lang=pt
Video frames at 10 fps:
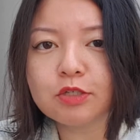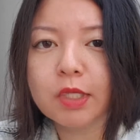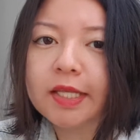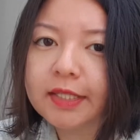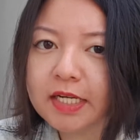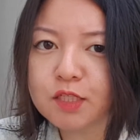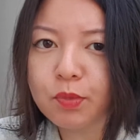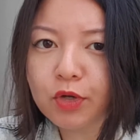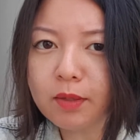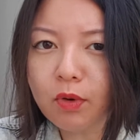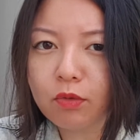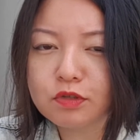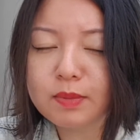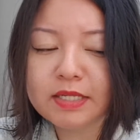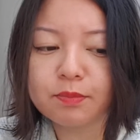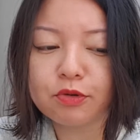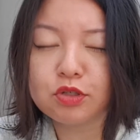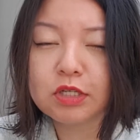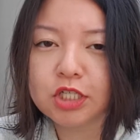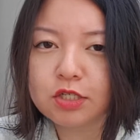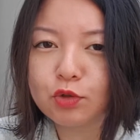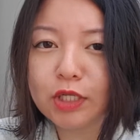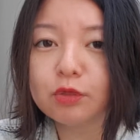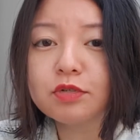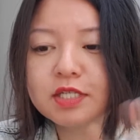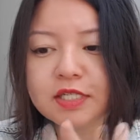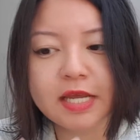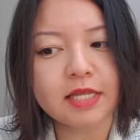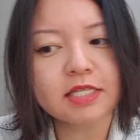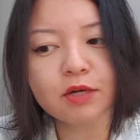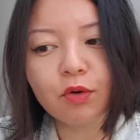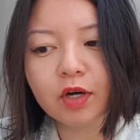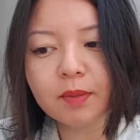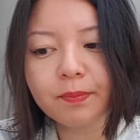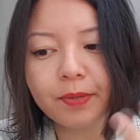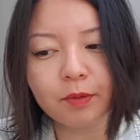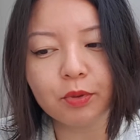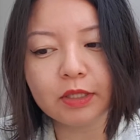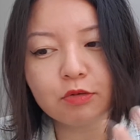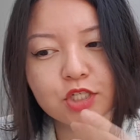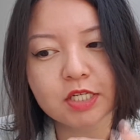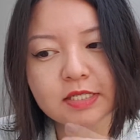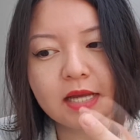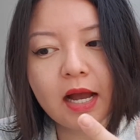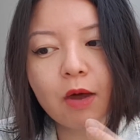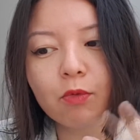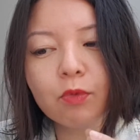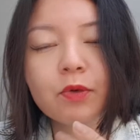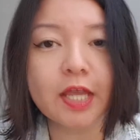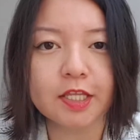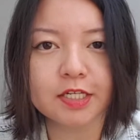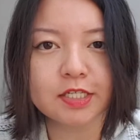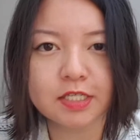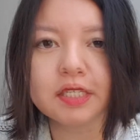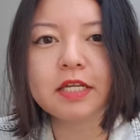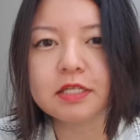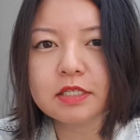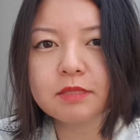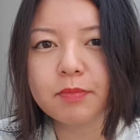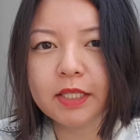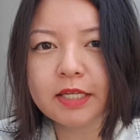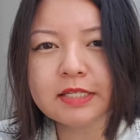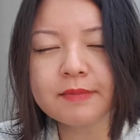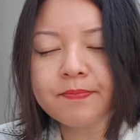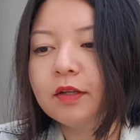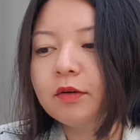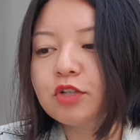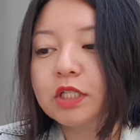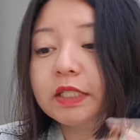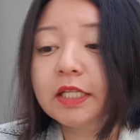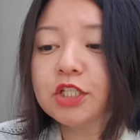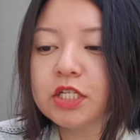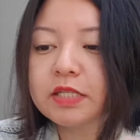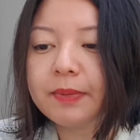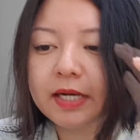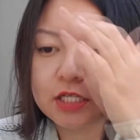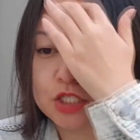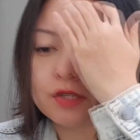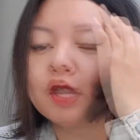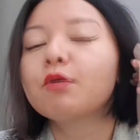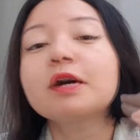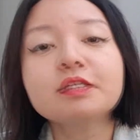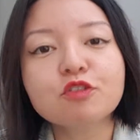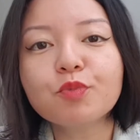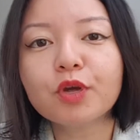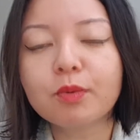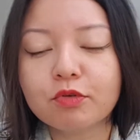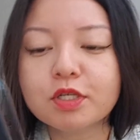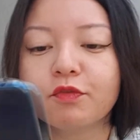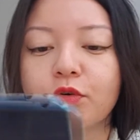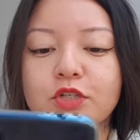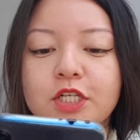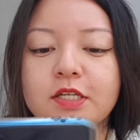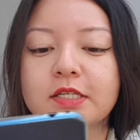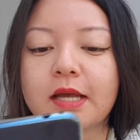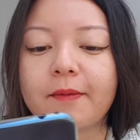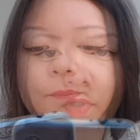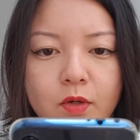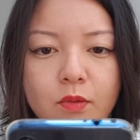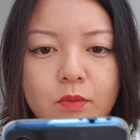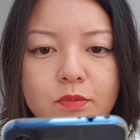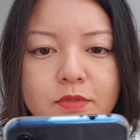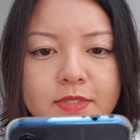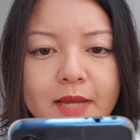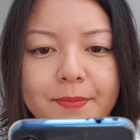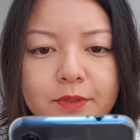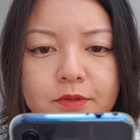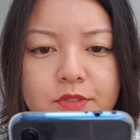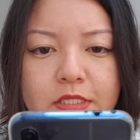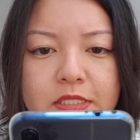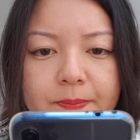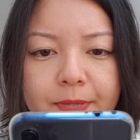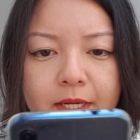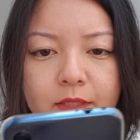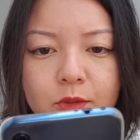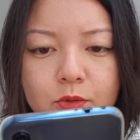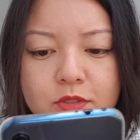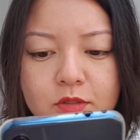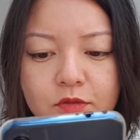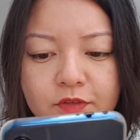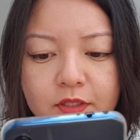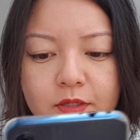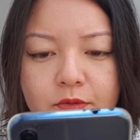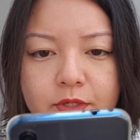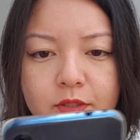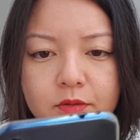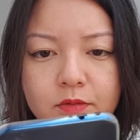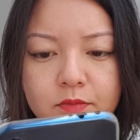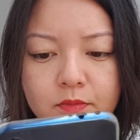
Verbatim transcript: escolher três pokémons, mas eu posso deixar escolhido seis agora para eu poder utilizar algum entre esses seis, beleza? Então eu já até deixei separadinho aqui quais são os pokémons que eu vou utilizar uns ápidos de CP1498.